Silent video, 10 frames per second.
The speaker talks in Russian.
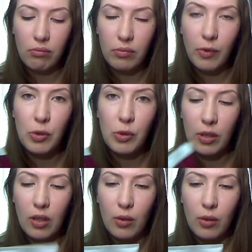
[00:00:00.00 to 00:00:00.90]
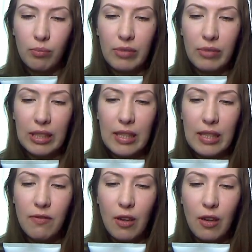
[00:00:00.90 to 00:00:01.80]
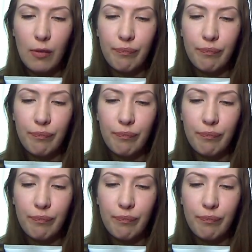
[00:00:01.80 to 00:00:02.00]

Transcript: В общем, это средство